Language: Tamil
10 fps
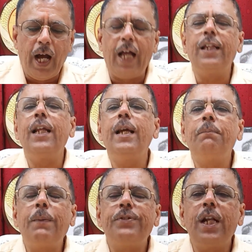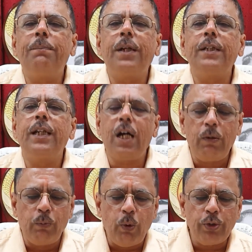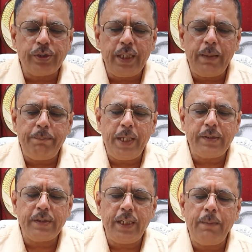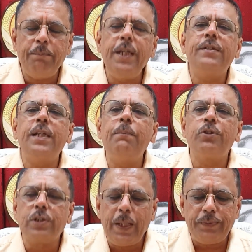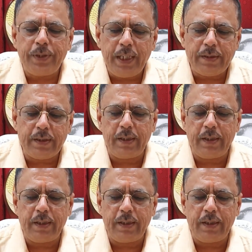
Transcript: அதில் எம்எம்சியில் பார்த்தீங்கன்னா ஓசி பிசி பிசி முஸ்லீம் சீட்ஸ்